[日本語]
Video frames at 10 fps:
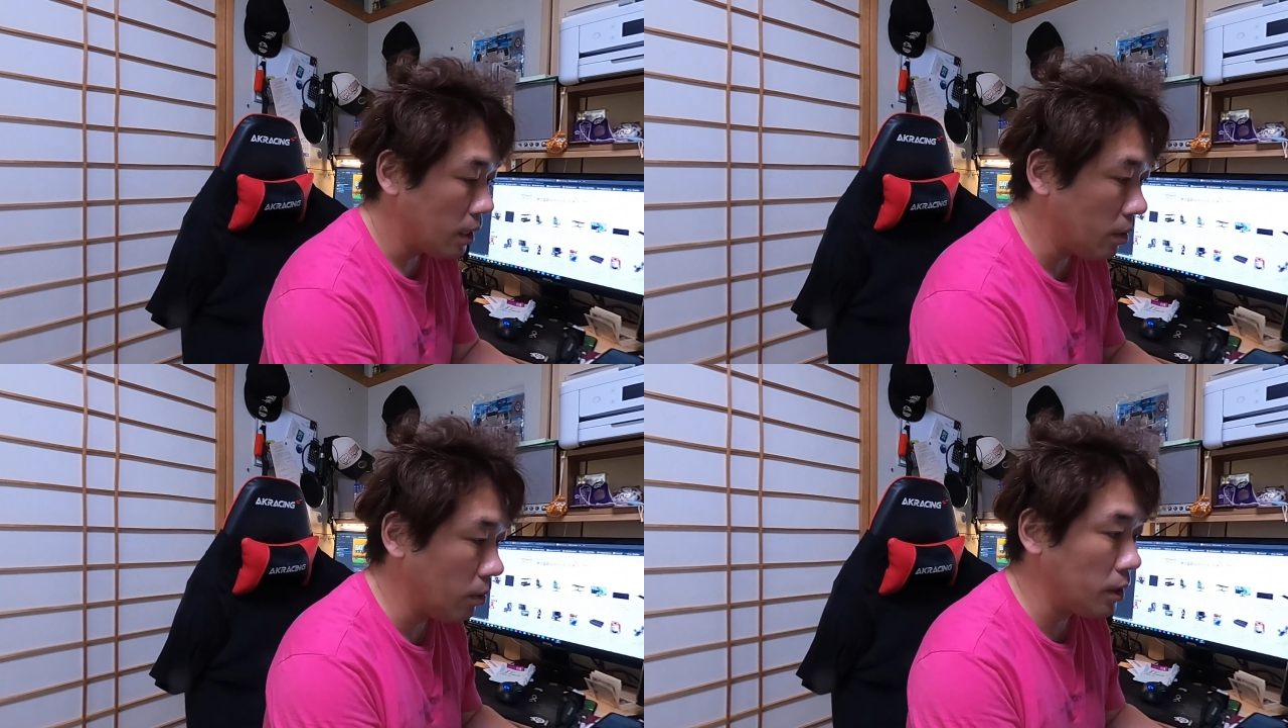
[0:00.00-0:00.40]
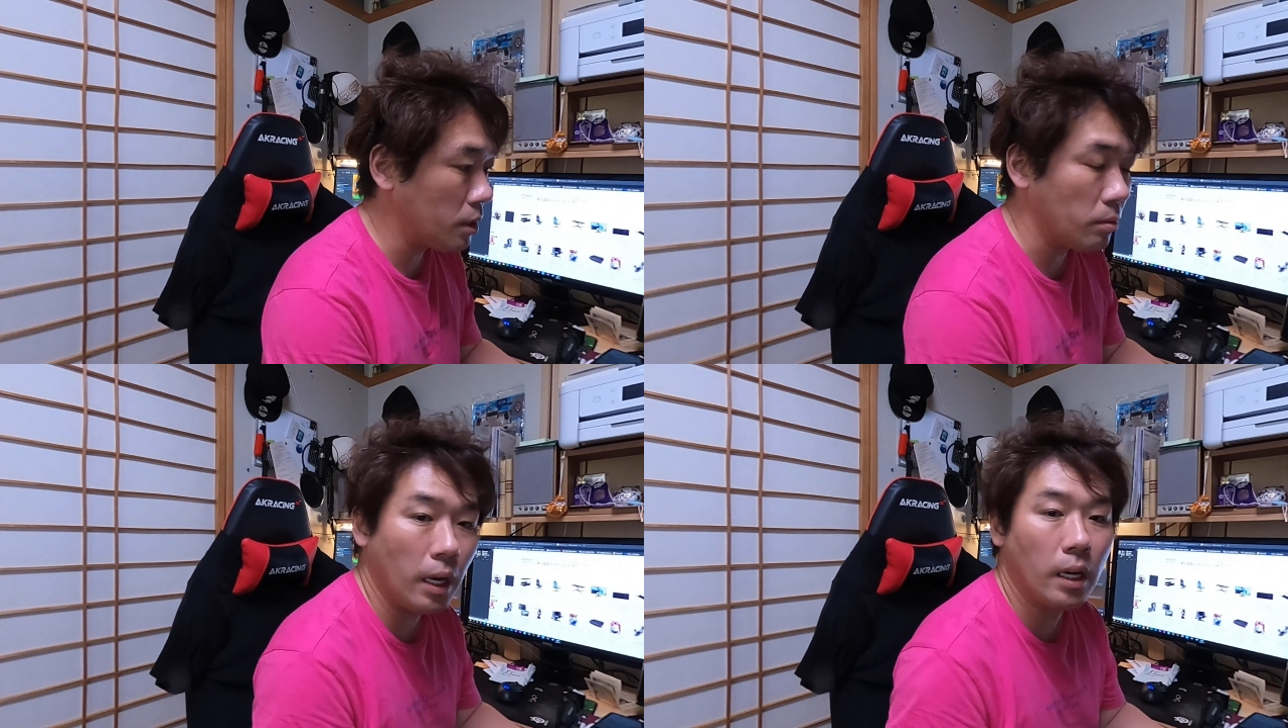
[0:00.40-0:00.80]
えー、本
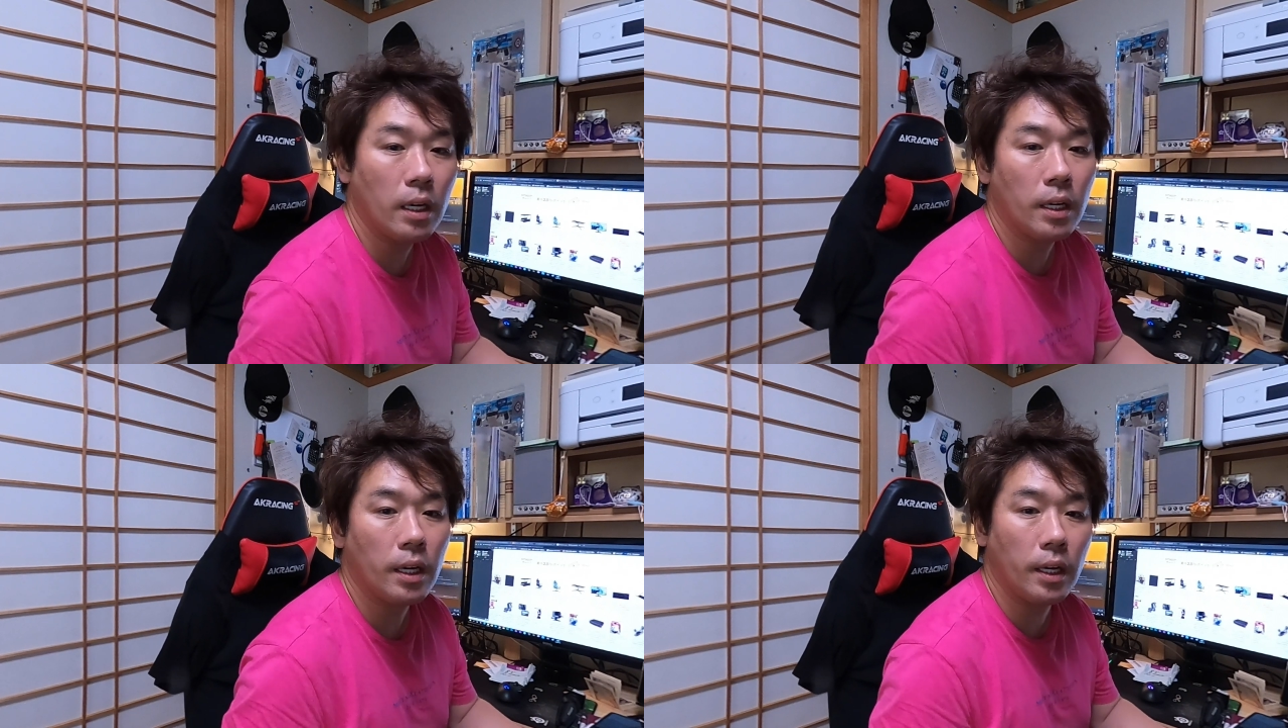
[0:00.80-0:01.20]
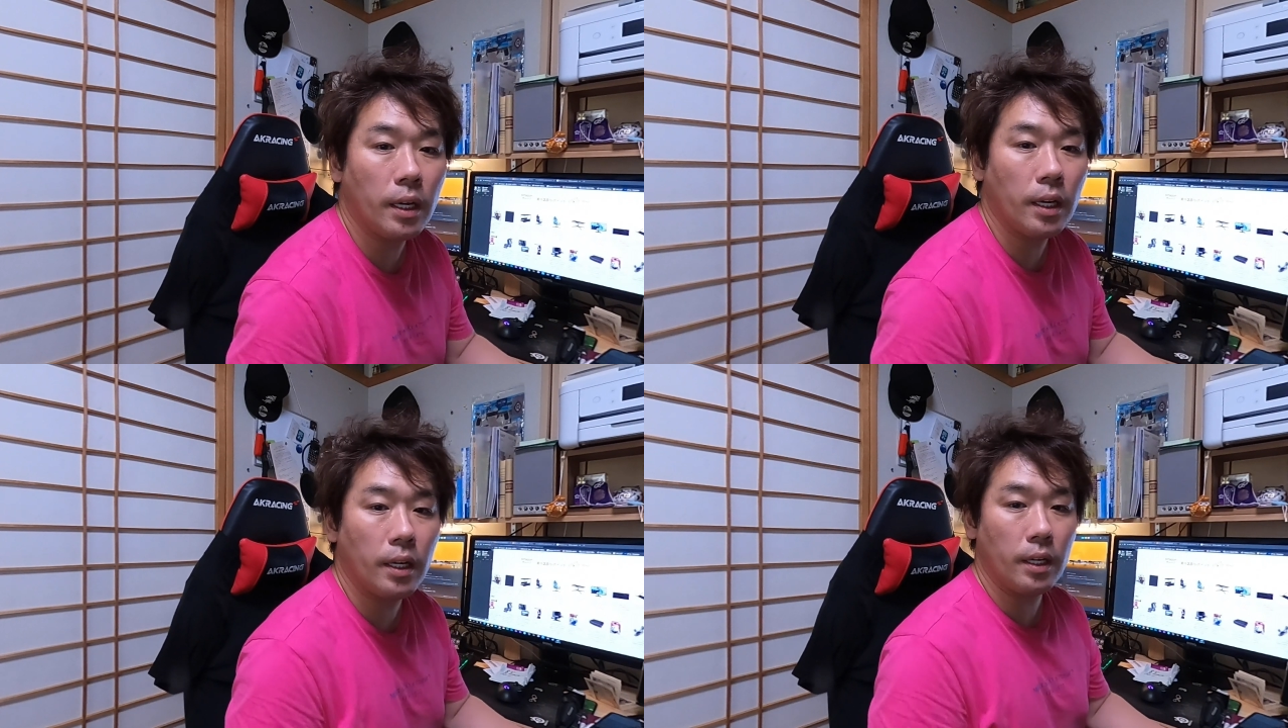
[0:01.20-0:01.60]
日は、
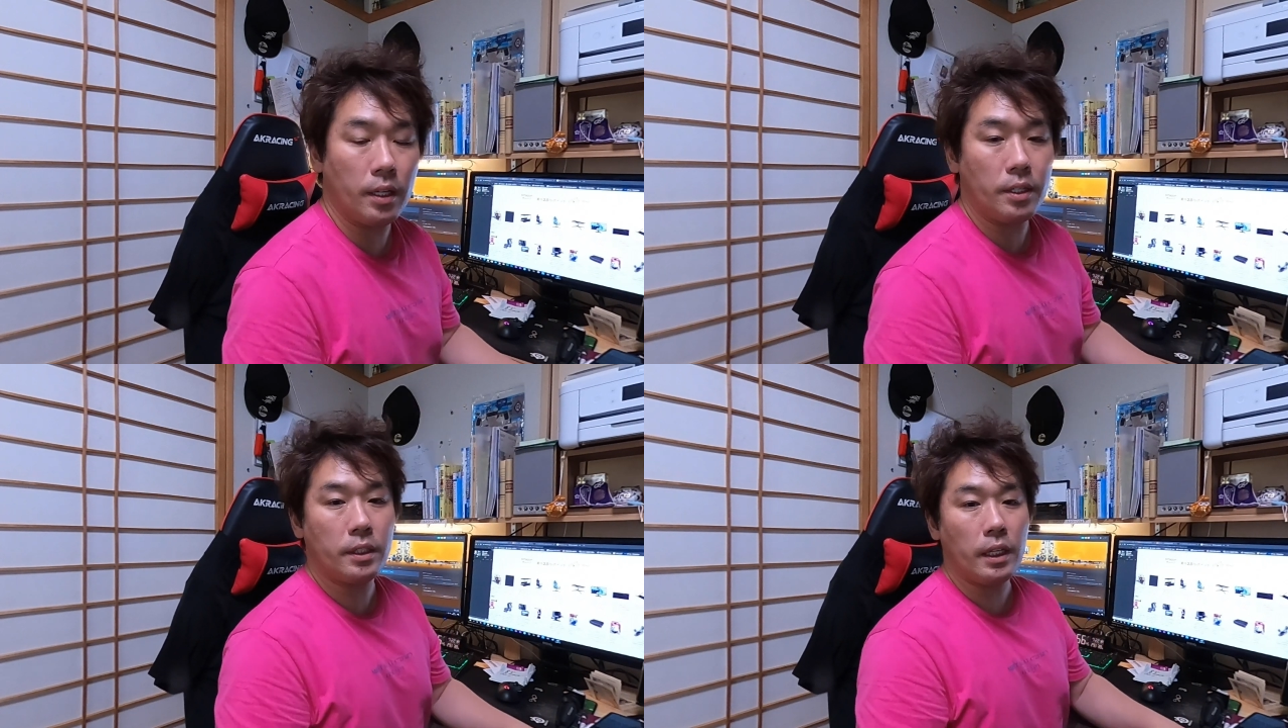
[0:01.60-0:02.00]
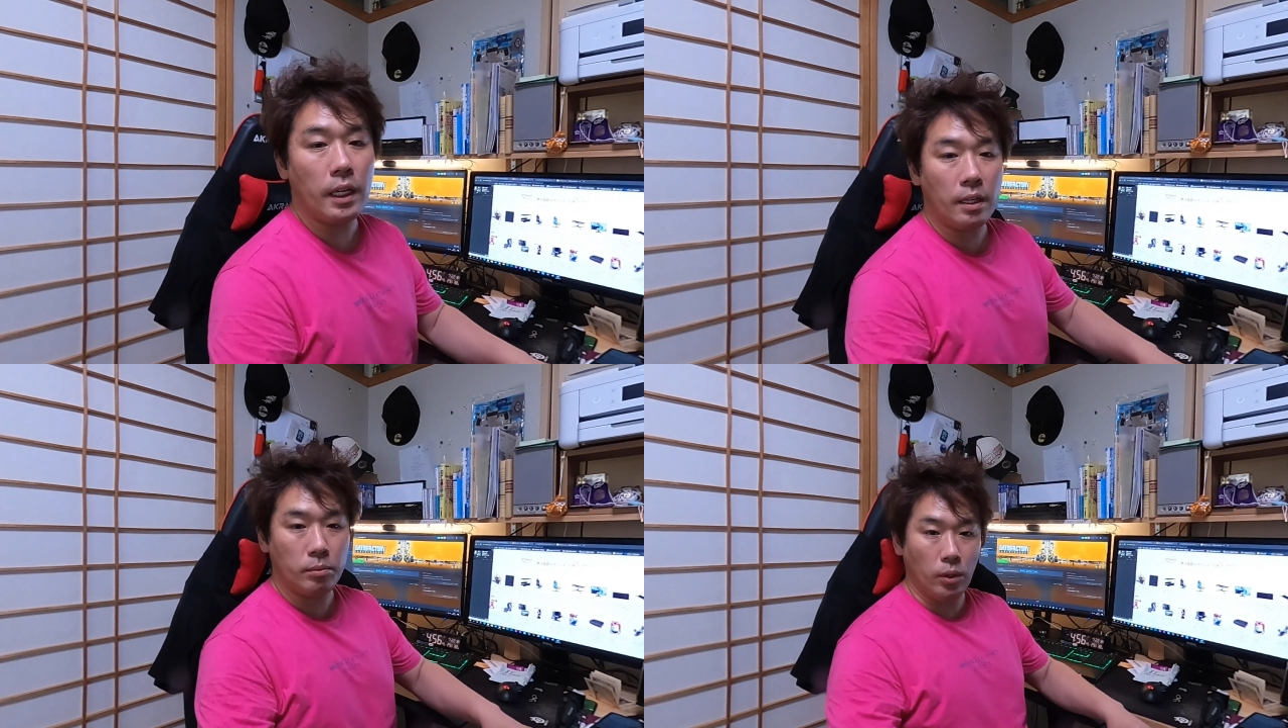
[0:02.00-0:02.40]
えー、じゅうな
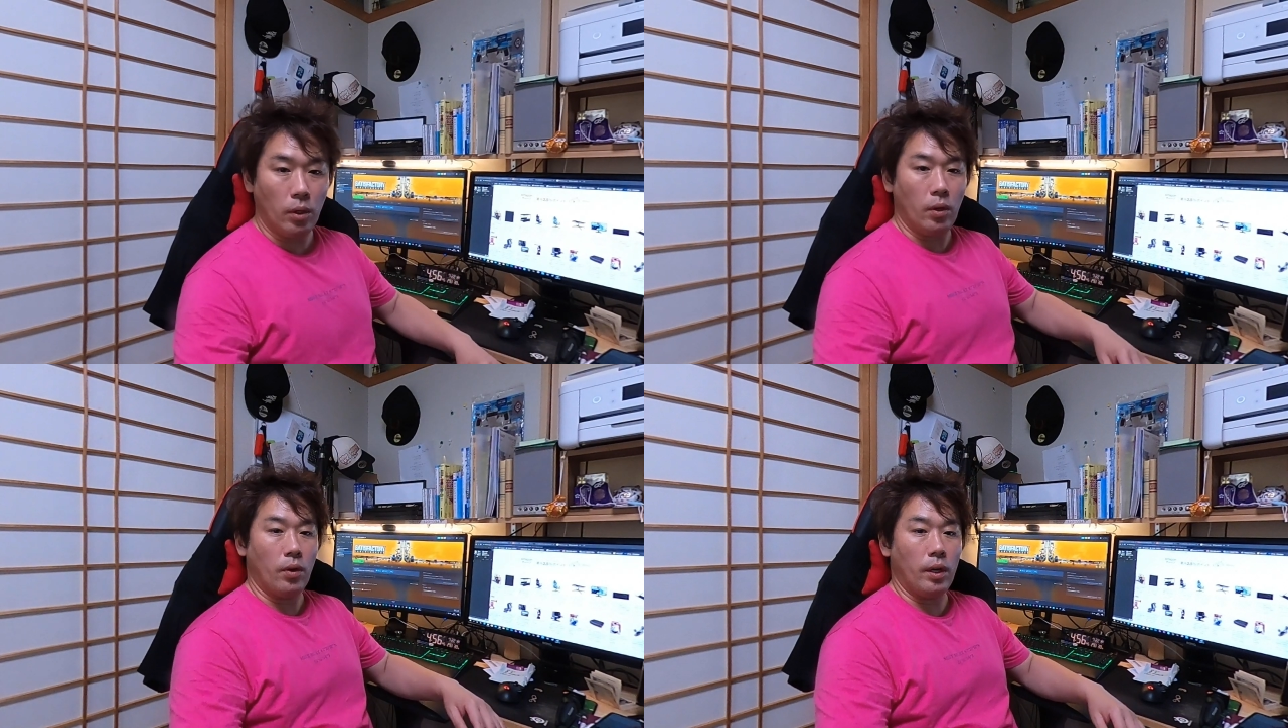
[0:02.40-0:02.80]
なライブの、